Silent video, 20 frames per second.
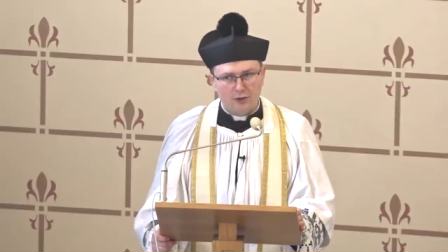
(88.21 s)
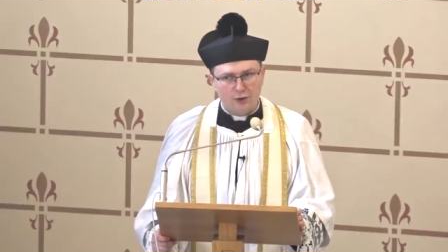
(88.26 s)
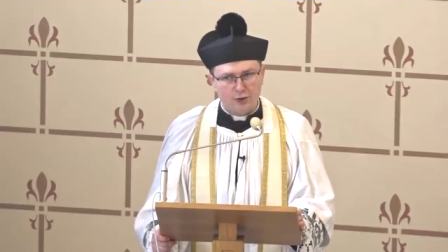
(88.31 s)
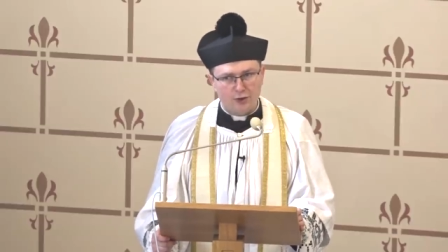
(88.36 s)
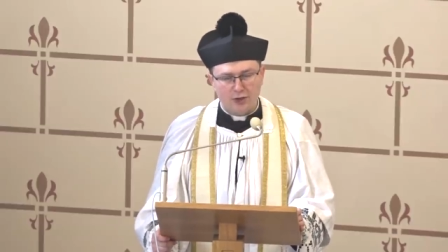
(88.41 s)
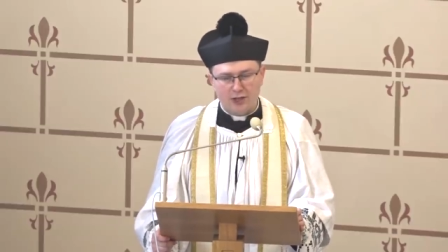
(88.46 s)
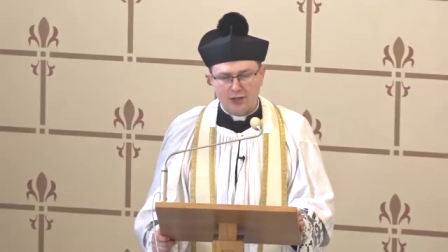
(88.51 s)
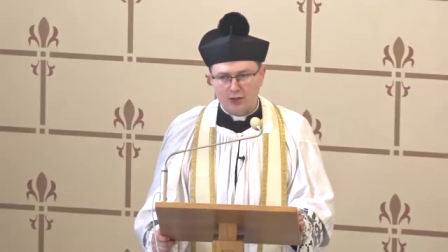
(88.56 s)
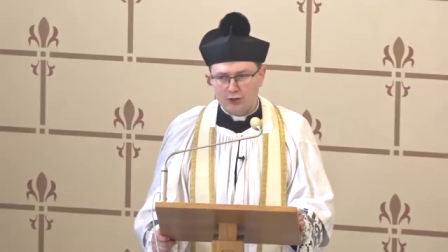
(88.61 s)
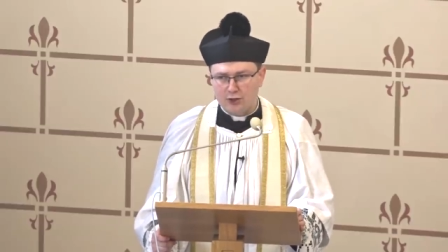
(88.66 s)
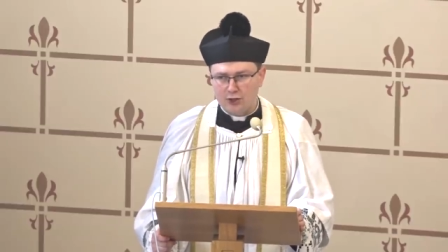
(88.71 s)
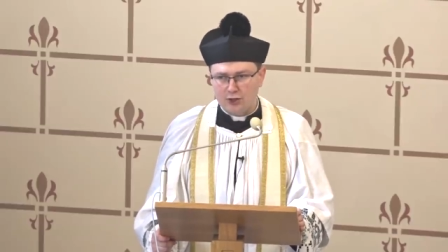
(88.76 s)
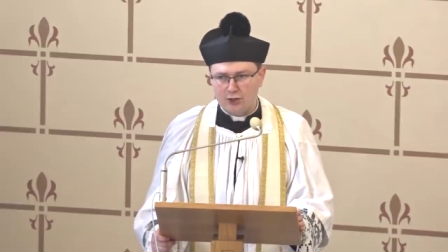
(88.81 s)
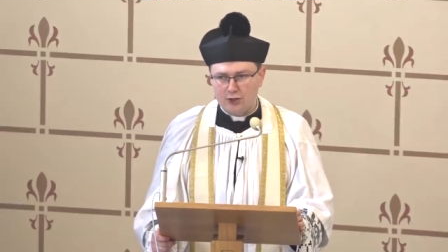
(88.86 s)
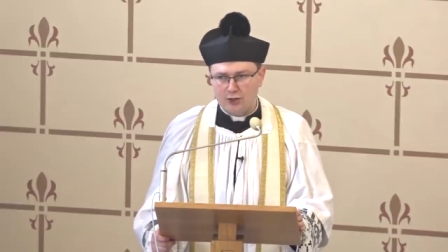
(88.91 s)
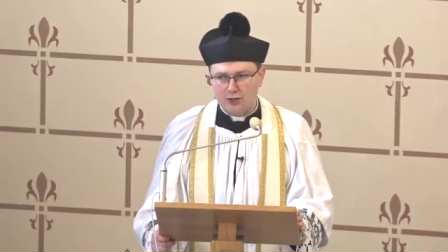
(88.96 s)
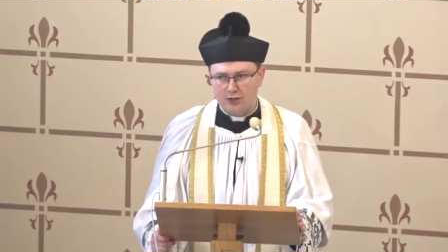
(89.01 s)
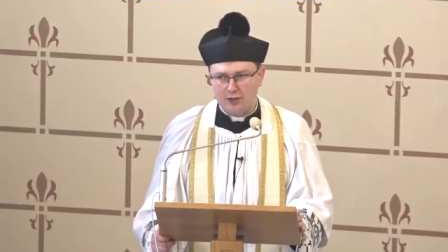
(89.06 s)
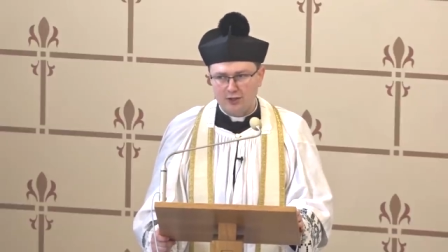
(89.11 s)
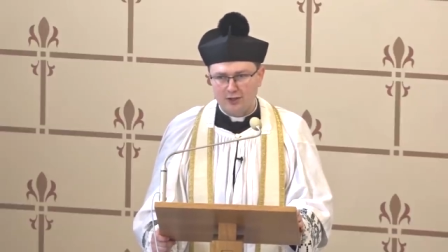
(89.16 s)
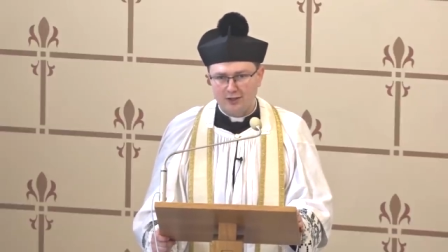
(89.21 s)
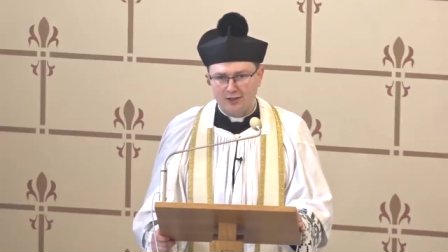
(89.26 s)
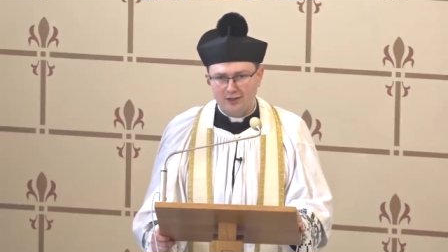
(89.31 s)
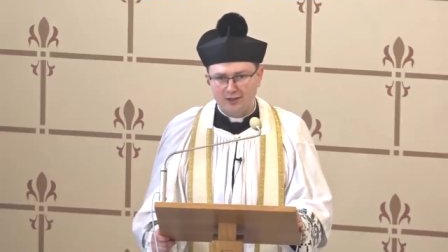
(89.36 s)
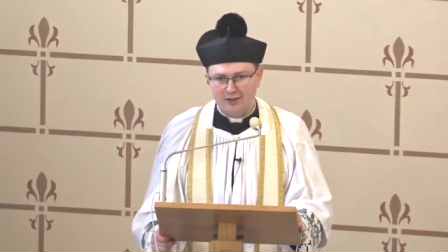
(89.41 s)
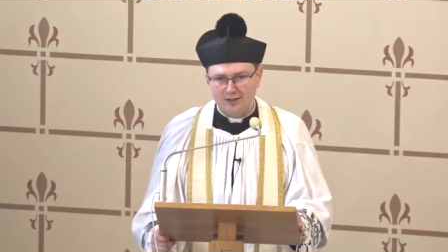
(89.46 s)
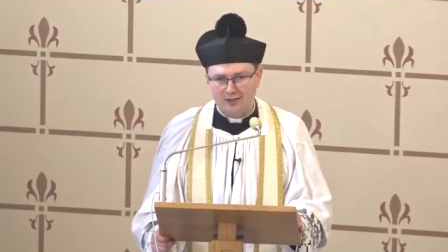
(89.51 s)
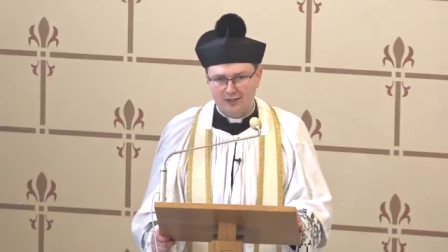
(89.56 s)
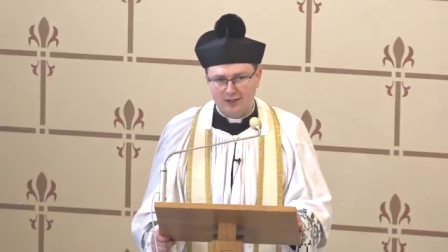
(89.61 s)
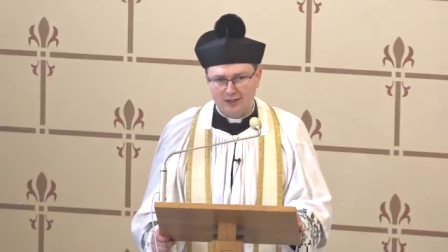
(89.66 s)
że ta rzecz,
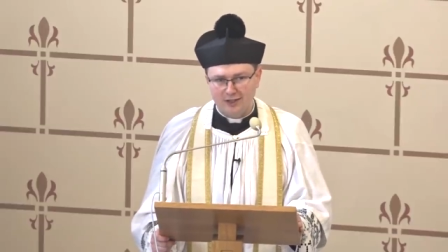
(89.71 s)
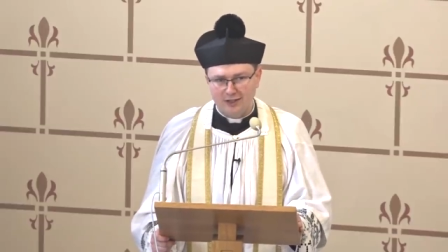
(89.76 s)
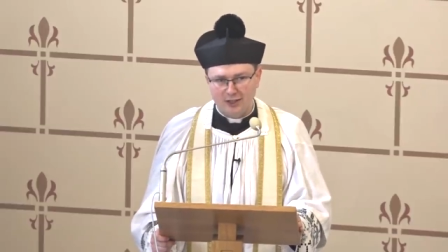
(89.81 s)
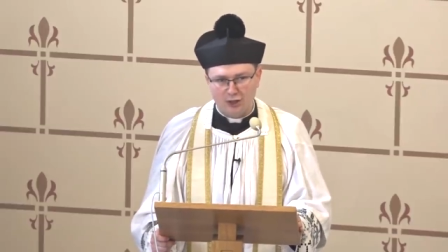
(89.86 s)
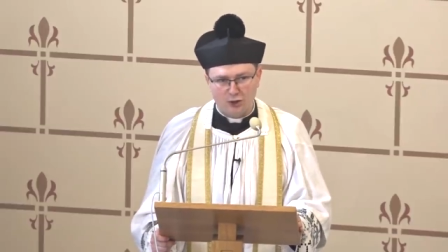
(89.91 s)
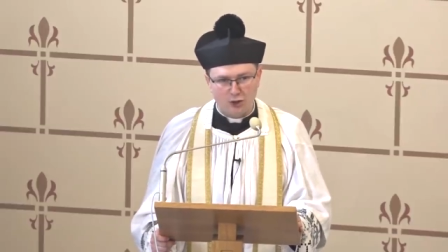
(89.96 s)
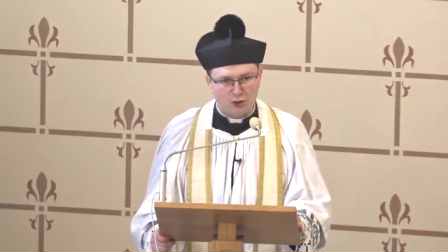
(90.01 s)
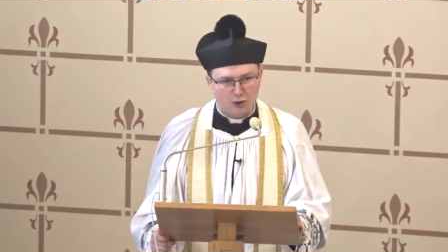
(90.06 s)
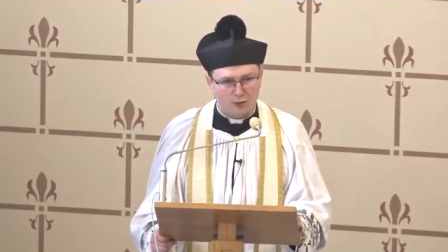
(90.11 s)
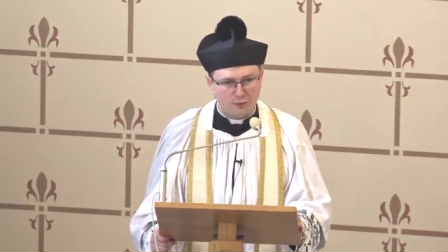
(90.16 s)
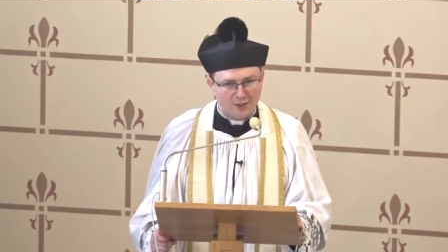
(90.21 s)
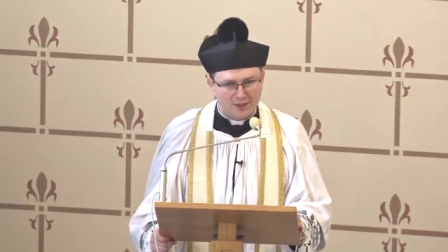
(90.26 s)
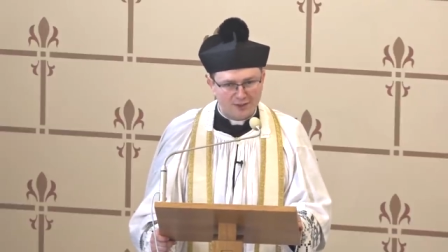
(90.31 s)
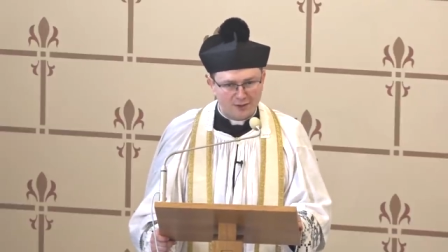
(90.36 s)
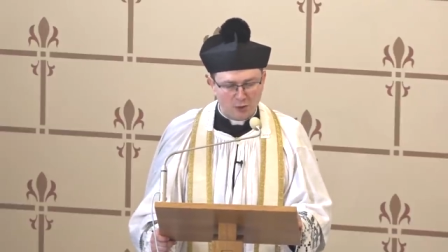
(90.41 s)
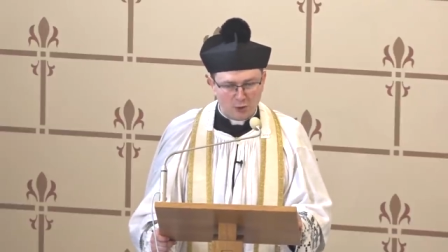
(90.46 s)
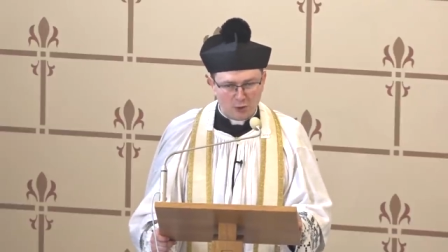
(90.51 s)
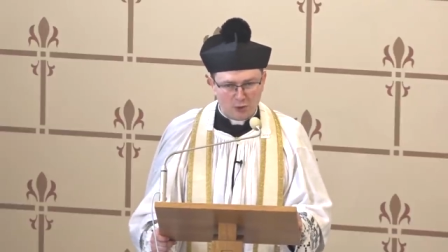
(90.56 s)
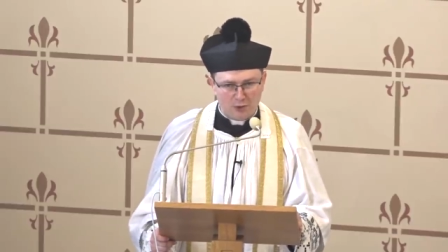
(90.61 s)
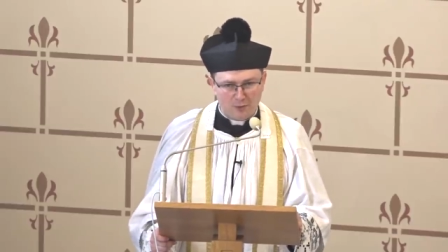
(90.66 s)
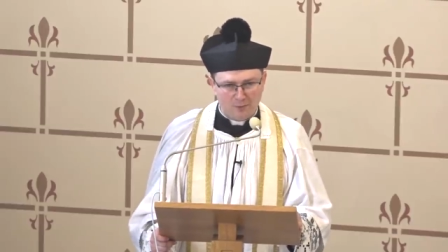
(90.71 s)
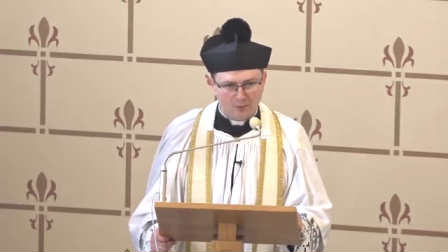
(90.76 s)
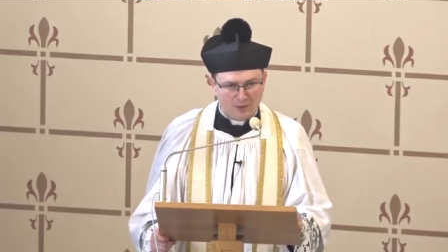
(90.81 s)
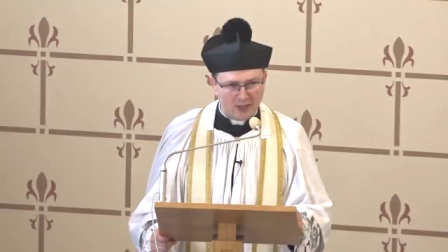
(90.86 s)
ta rzeczywistość,